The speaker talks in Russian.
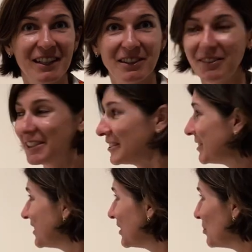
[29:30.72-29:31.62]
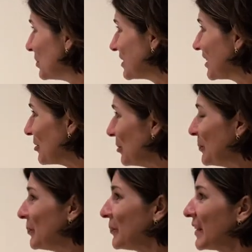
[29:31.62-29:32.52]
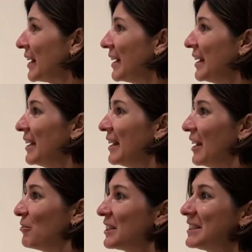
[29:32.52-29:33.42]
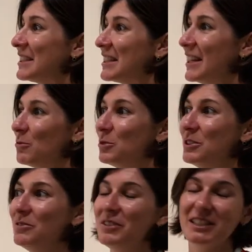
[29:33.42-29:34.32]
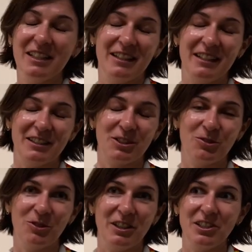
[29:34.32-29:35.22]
ответил Писаро. Альфред Сислей удивительная история